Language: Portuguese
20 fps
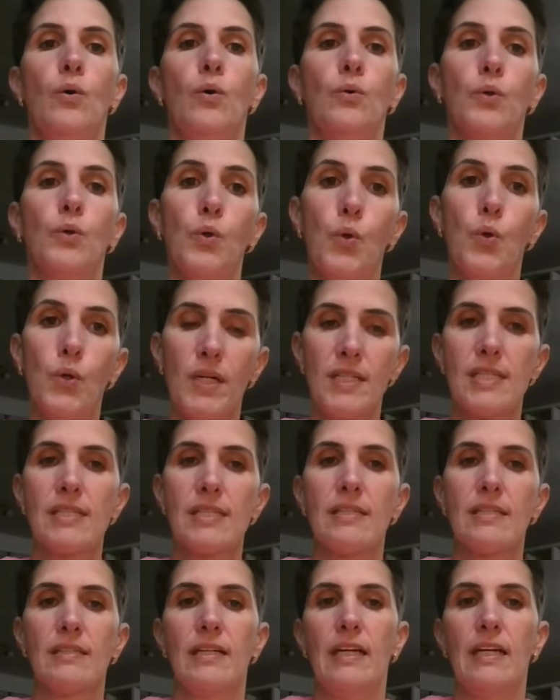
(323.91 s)
O Lucas,
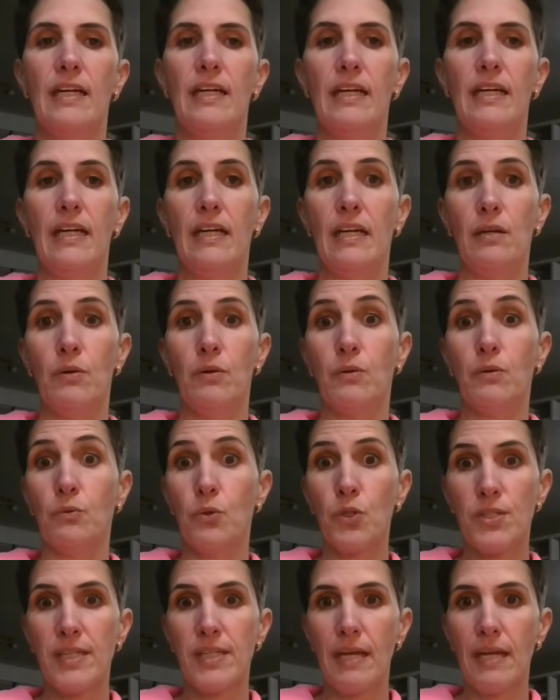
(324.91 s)
é, eu
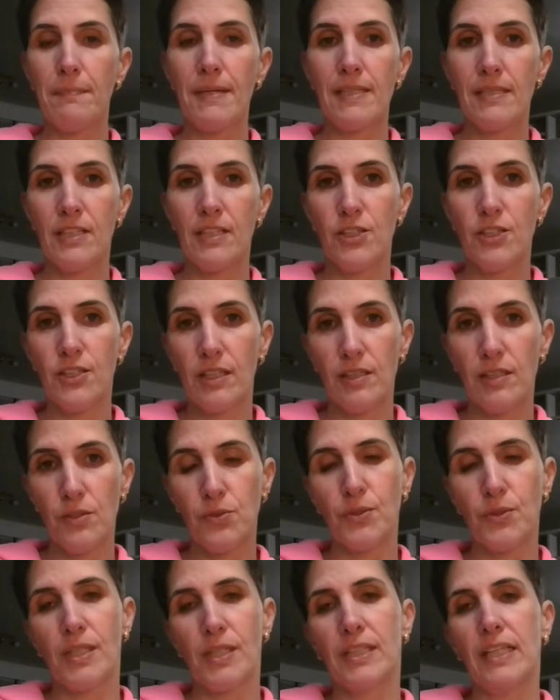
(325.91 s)
gostei bastante da
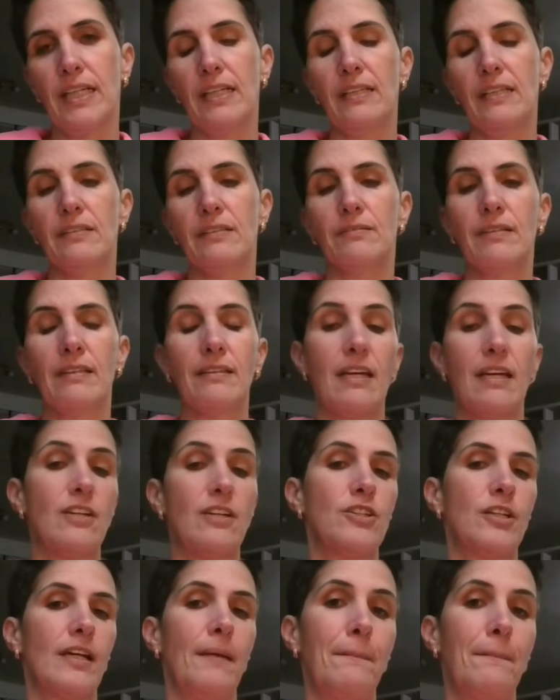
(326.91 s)
textura dele, tentei chegar